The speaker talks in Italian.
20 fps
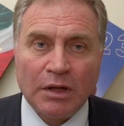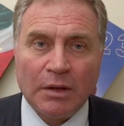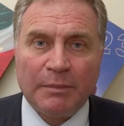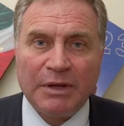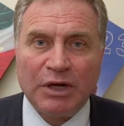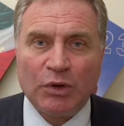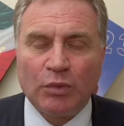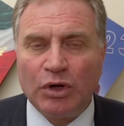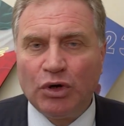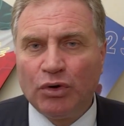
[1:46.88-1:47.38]

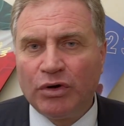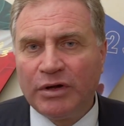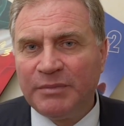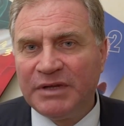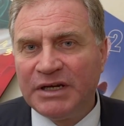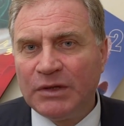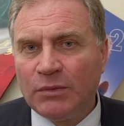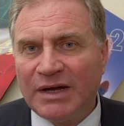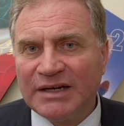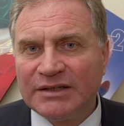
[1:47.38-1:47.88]
Per quello che mi
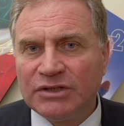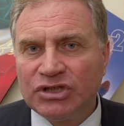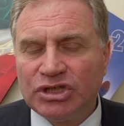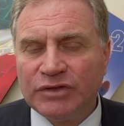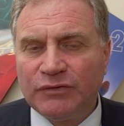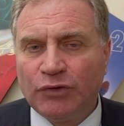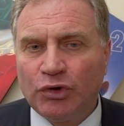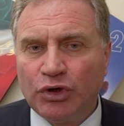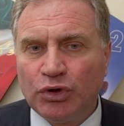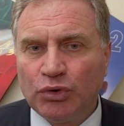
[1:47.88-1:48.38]
riguarda ci
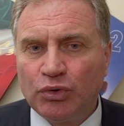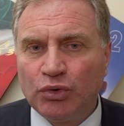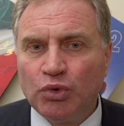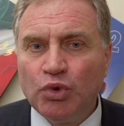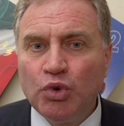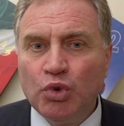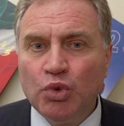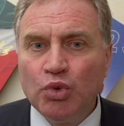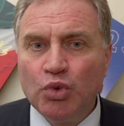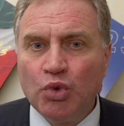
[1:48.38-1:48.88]
vogliono
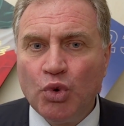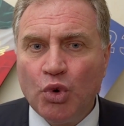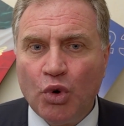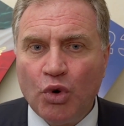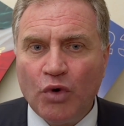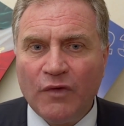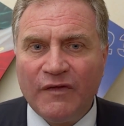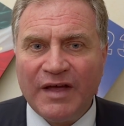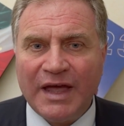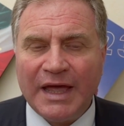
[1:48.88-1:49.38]

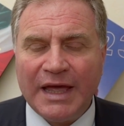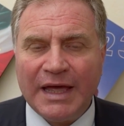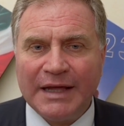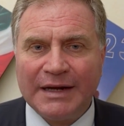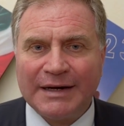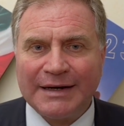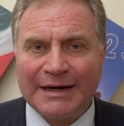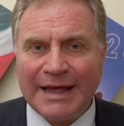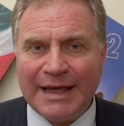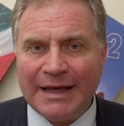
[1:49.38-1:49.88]
nuove
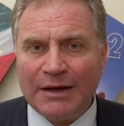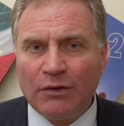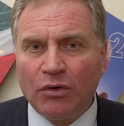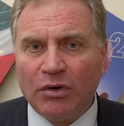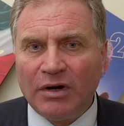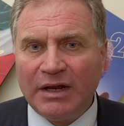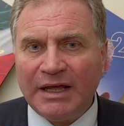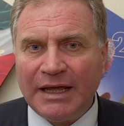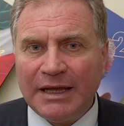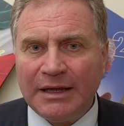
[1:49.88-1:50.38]

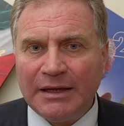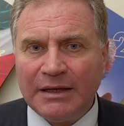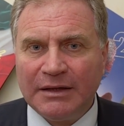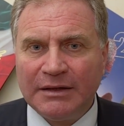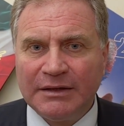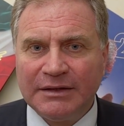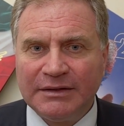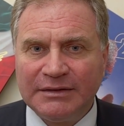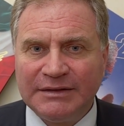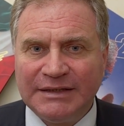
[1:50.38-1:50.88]
regole
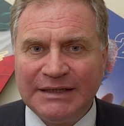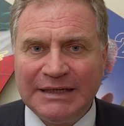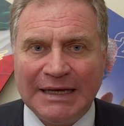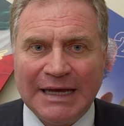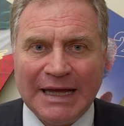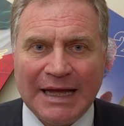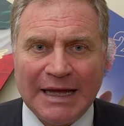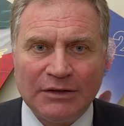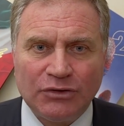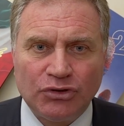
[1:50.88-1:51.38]
eh, di
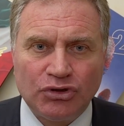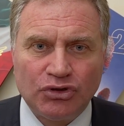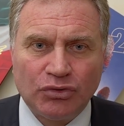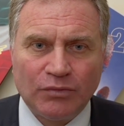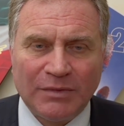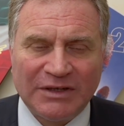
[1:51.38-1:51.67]
ingaggio,